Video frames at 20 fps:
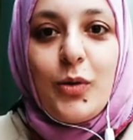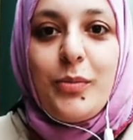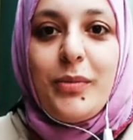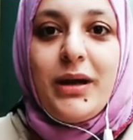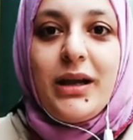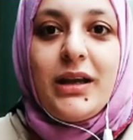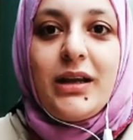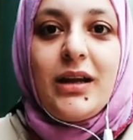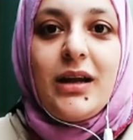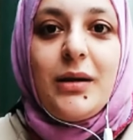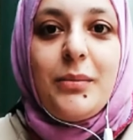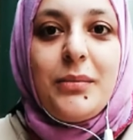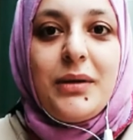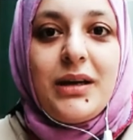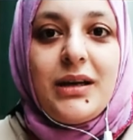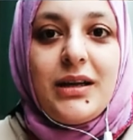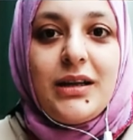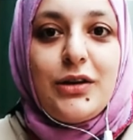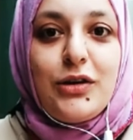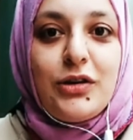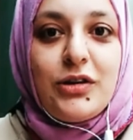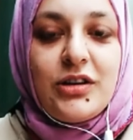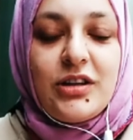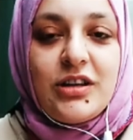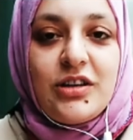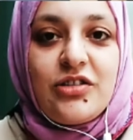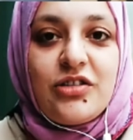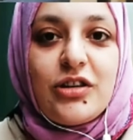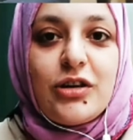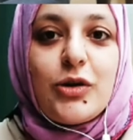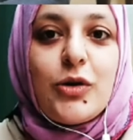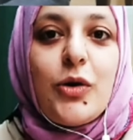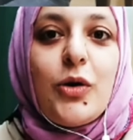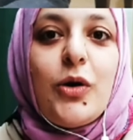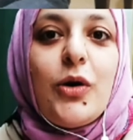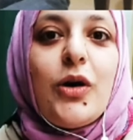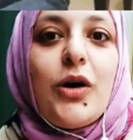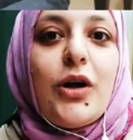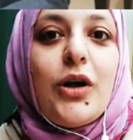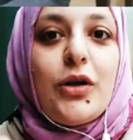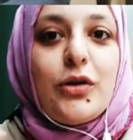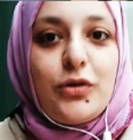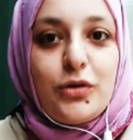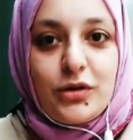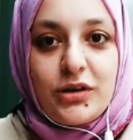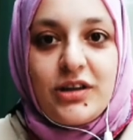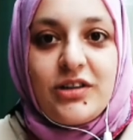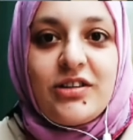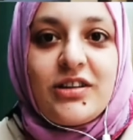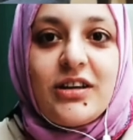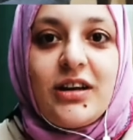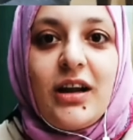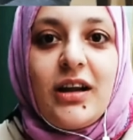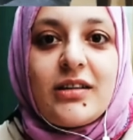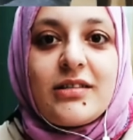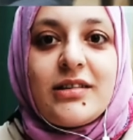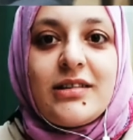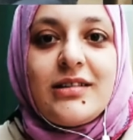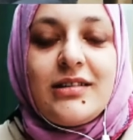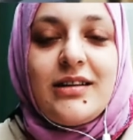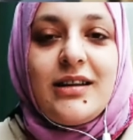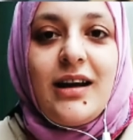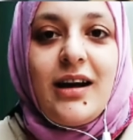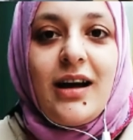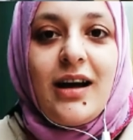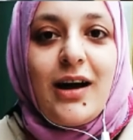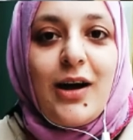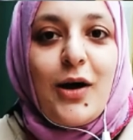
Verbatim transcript: महीना मेरी टीचर को तुर्किश क्लासेस दिया